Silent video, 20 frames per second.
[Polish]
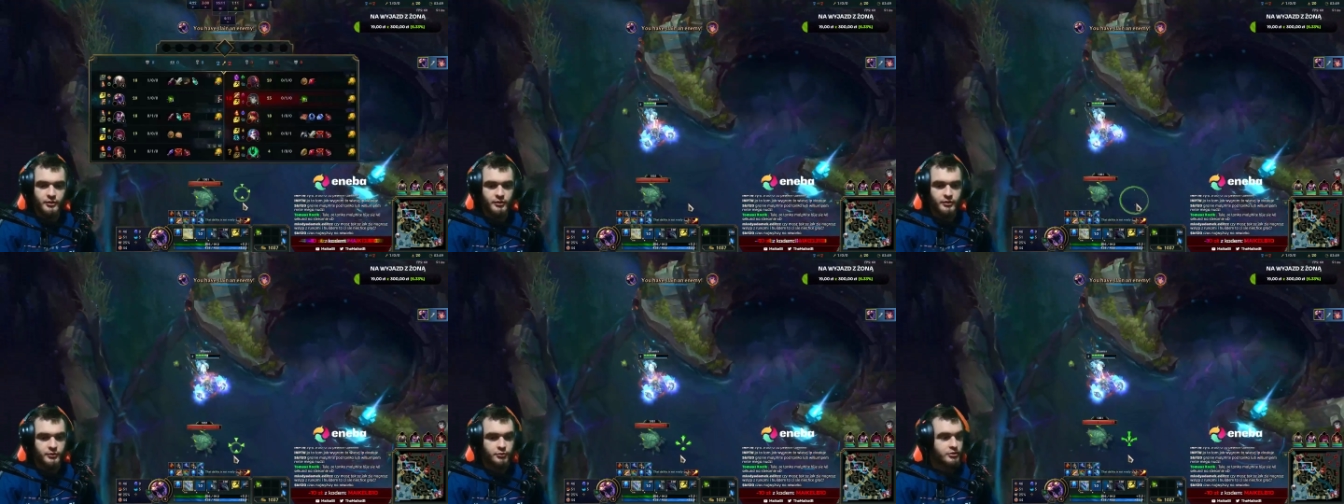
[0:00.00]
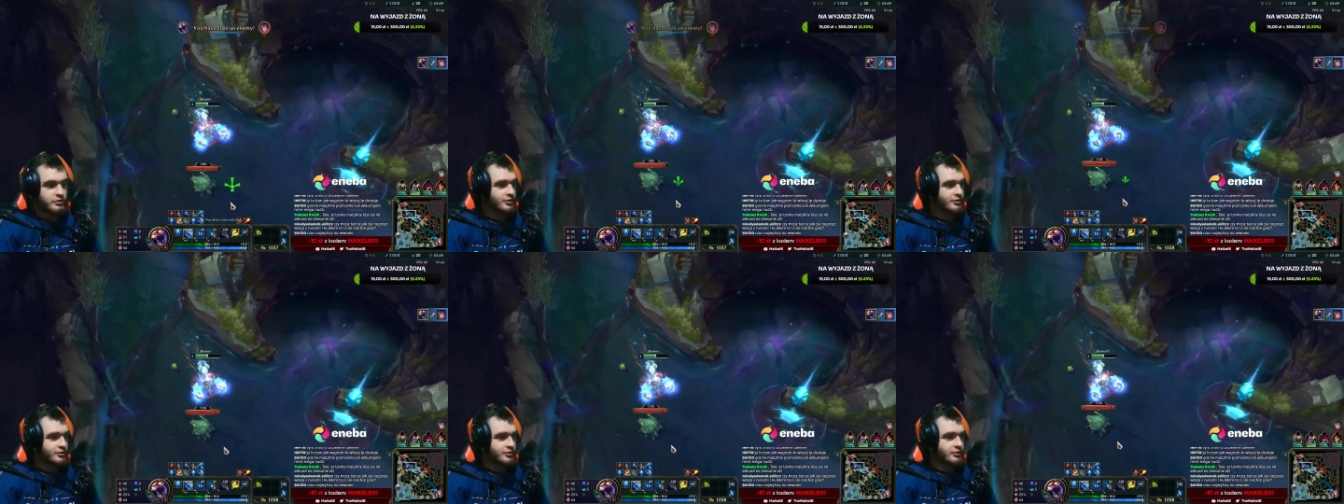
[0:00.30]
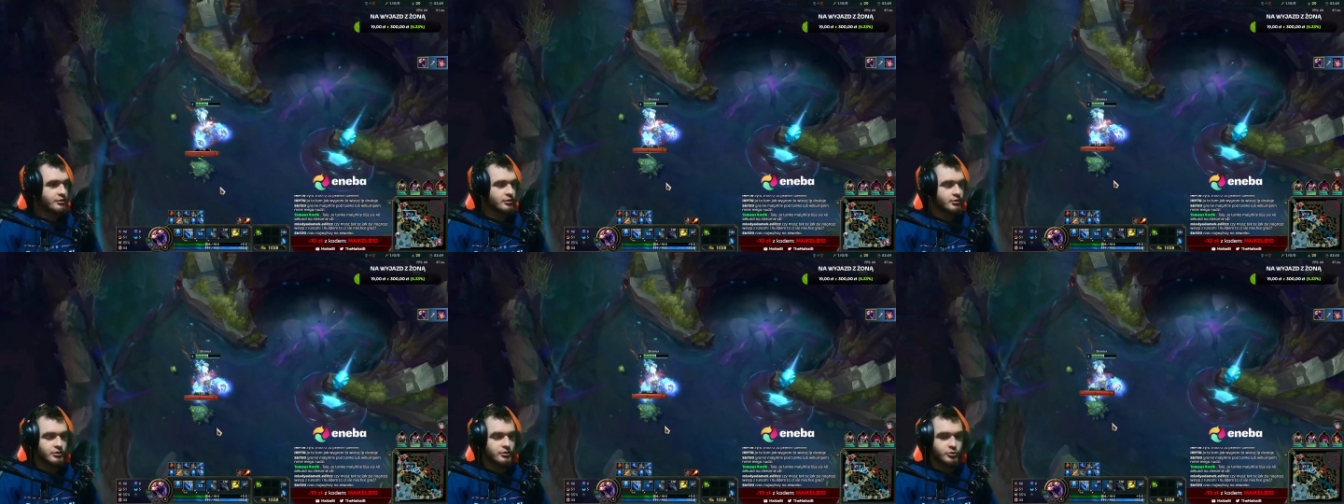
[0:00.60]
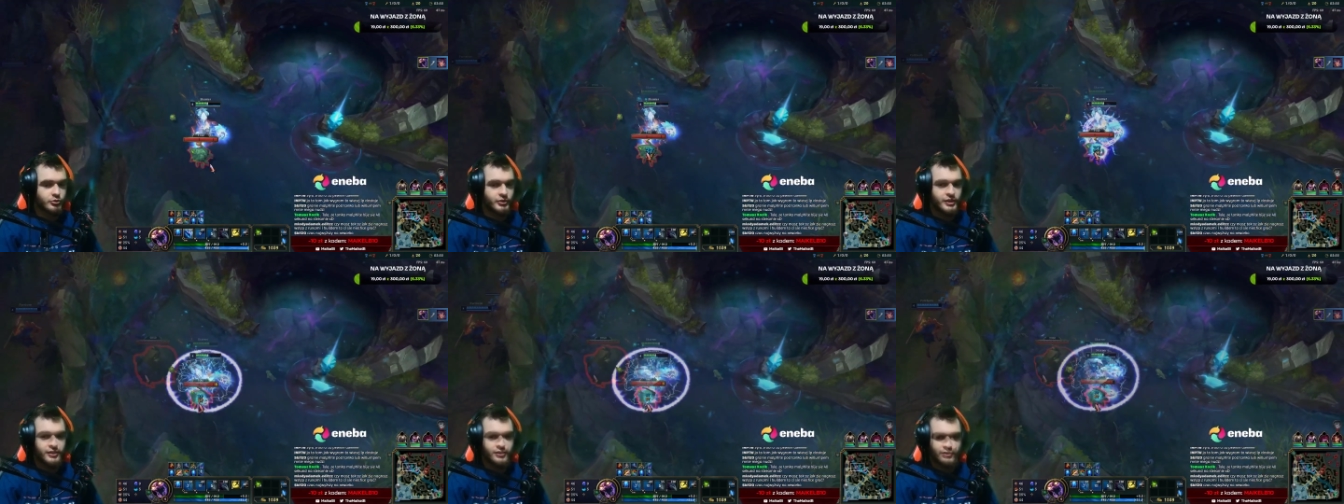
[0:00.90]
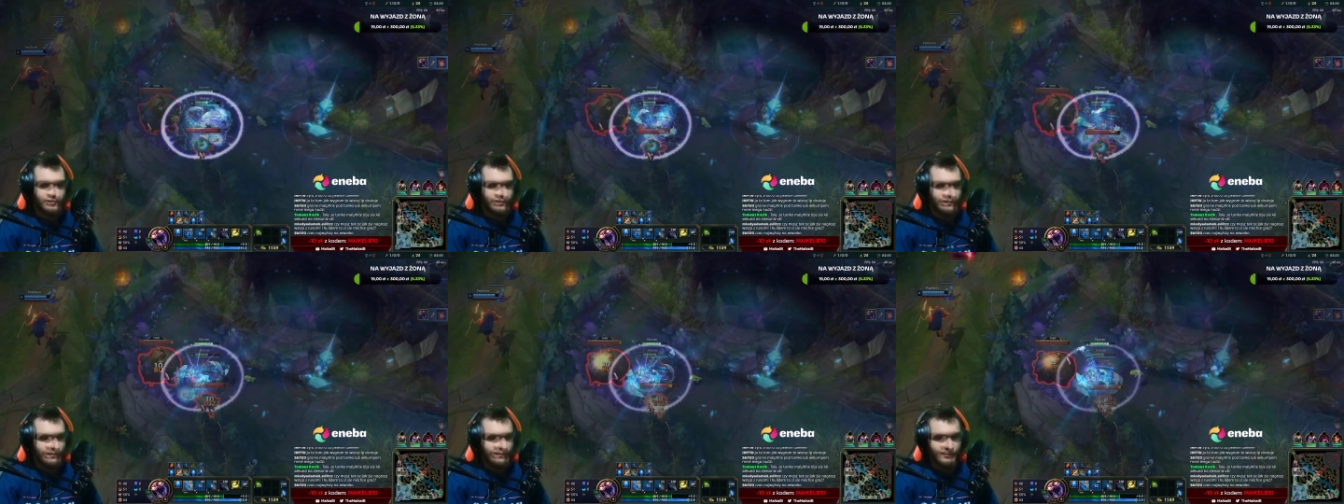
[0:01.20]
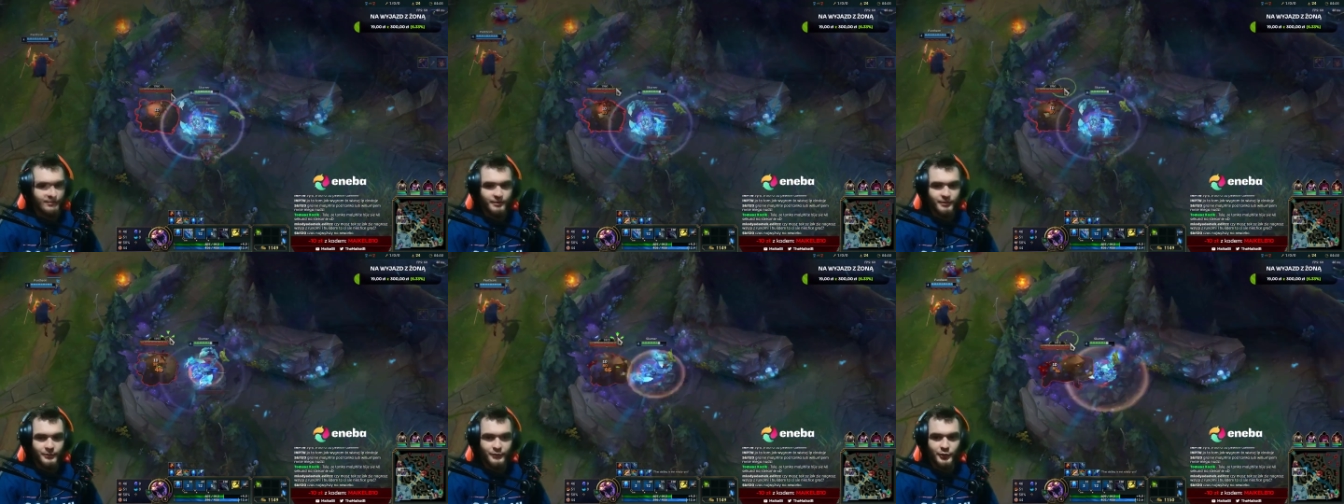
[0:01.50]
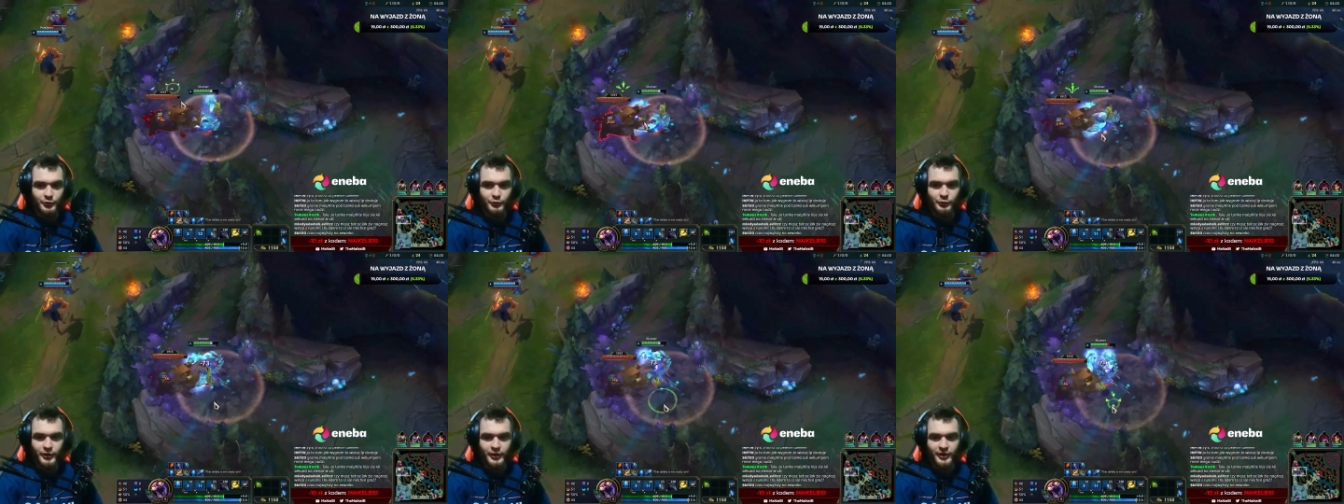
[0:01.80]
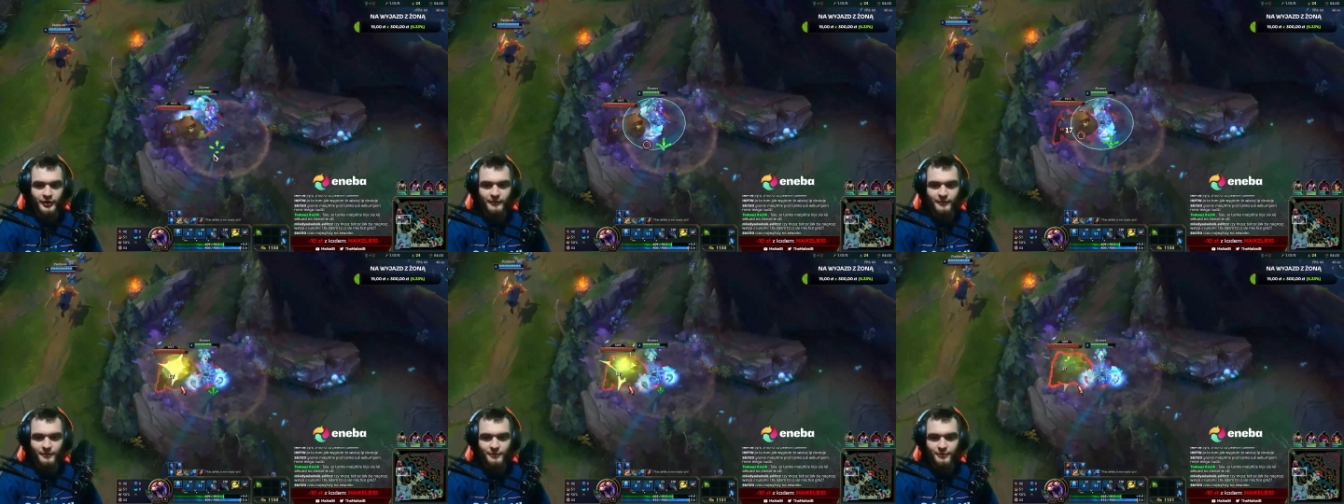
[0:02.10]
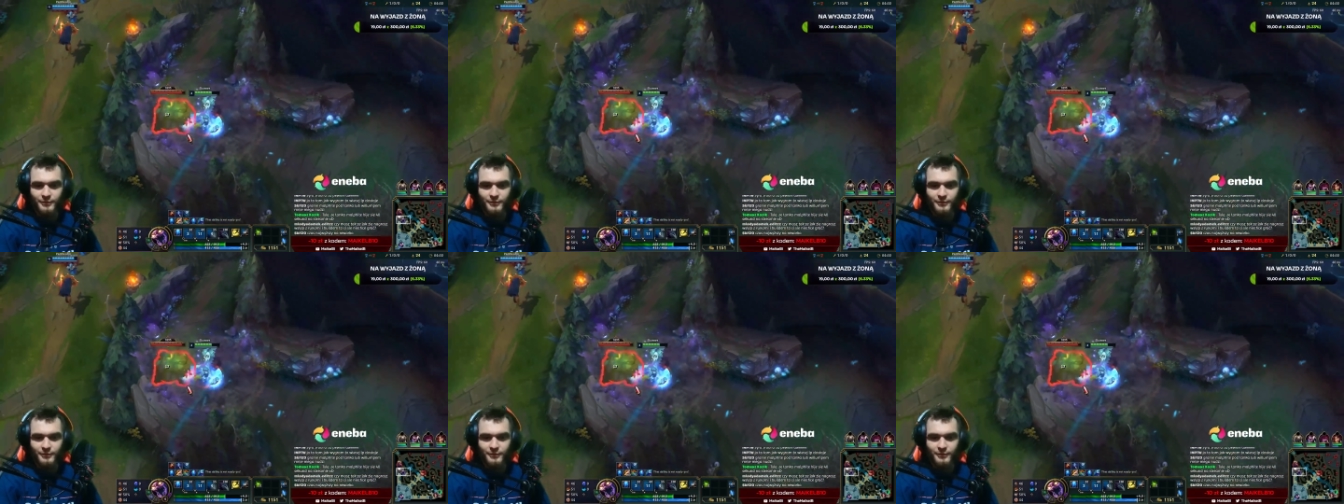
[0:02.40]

Słyszysz? Notujesz? Notuję.